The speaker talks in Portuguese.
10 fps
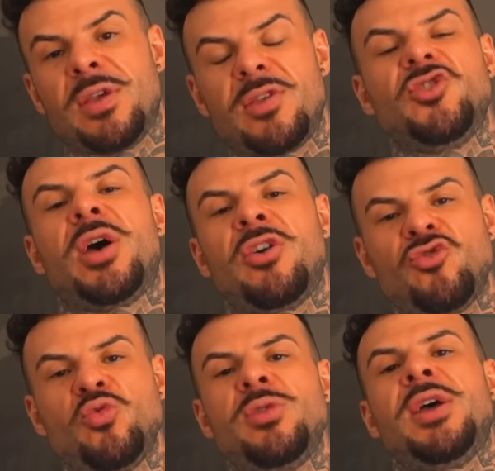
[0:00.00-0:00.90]
que isso já
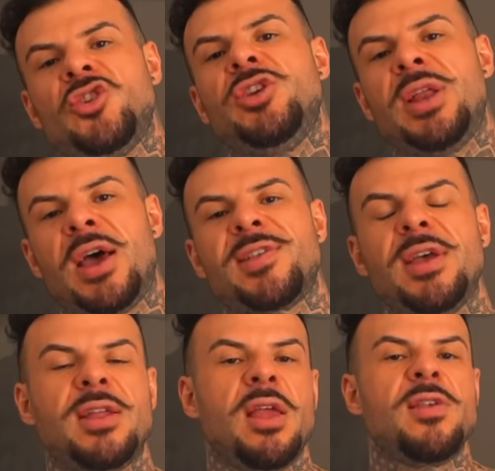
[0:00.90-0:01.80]
ajuda a tirar essa
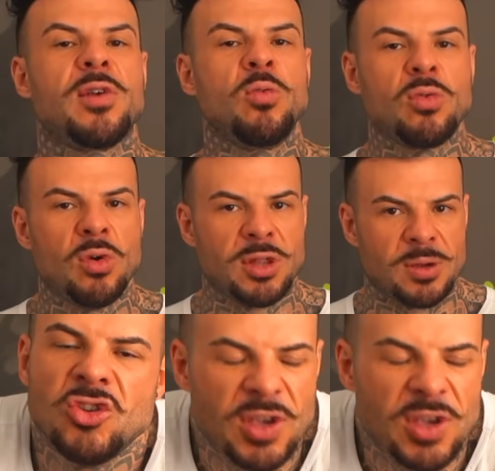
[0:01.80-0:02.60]
retenção toda.